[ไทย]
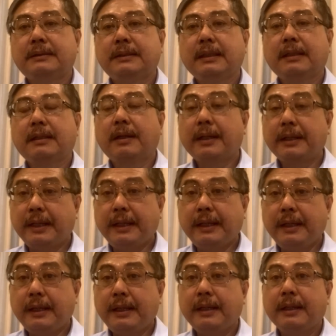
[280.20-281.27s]
ซึ่งกรณี
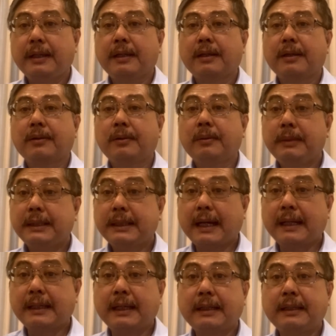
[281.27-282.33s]
คุณพิ
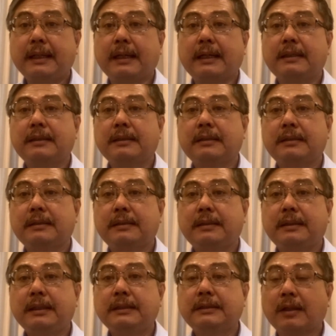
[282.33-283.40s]
ธานั้นเนี่ย
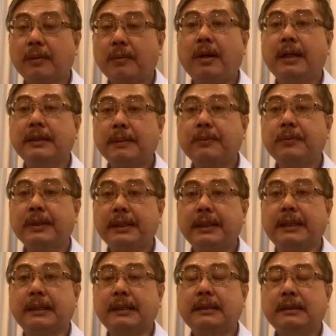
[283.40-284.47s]
ที่สวจำนวนห
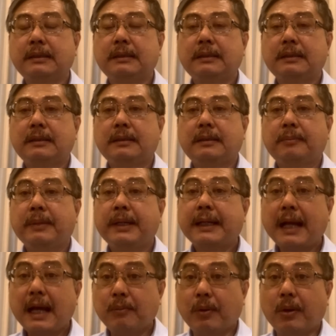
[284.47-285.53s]
นึ่งไม่
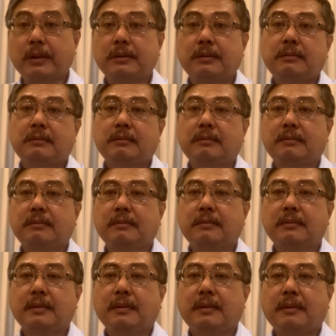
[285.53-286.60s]
กล้าโหวต
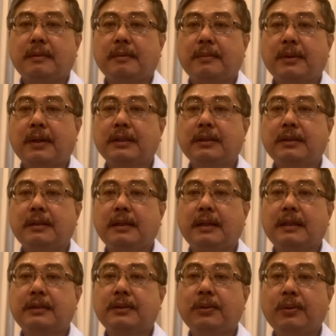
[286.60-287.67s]
เพราะ
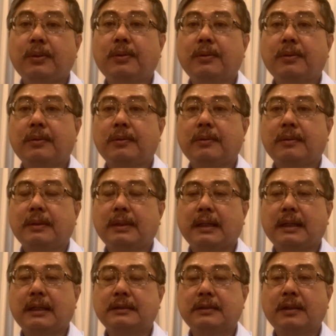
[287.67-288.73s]
ถูก
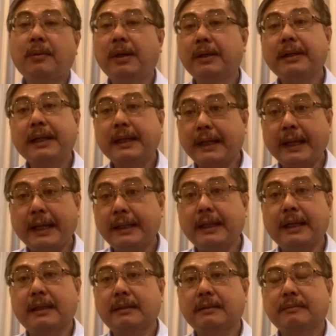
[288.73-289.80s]
สวด้วยกันเอง
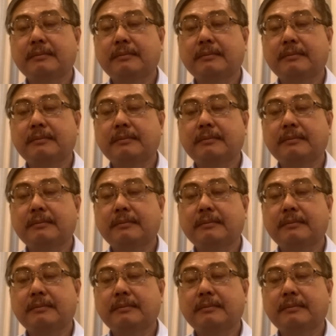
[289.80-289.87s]
เนี่ย